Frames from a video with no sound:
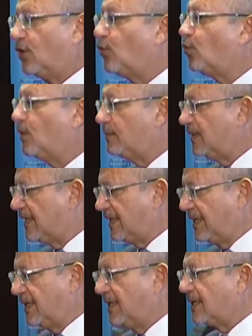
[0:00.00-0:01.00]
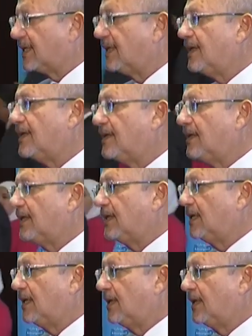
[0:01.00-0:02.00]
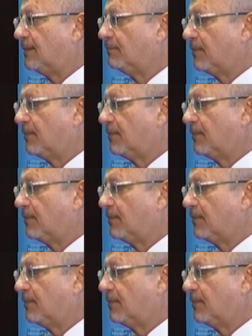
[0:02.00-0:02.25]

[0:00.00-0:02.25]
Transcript: حقوق الملكيه خلال آه،